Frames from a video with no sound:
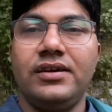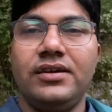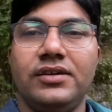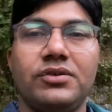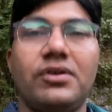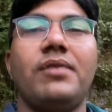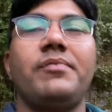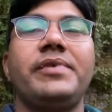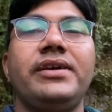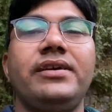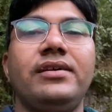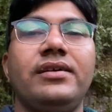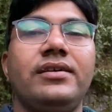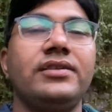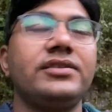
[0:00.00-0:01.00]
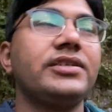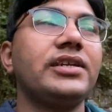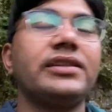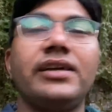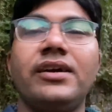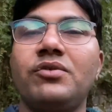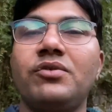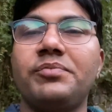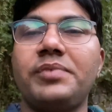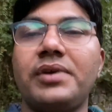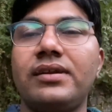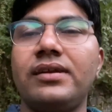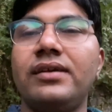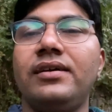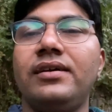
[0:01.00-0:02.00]
तो अभी चलते हैं ऊपर
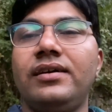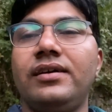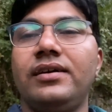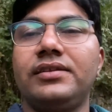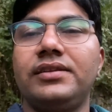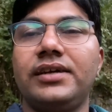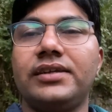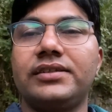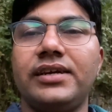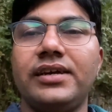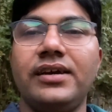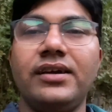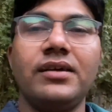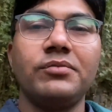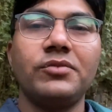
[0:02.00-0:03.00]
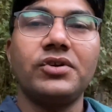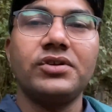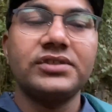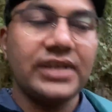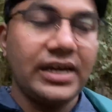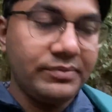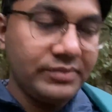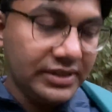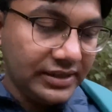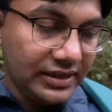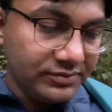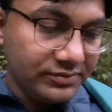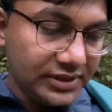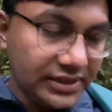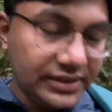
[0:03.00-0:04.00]
देखते हैं हिमकुंड साहिब की
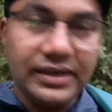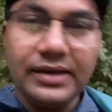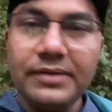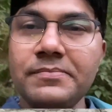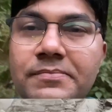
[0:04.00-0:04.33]
तरफ चलते हैं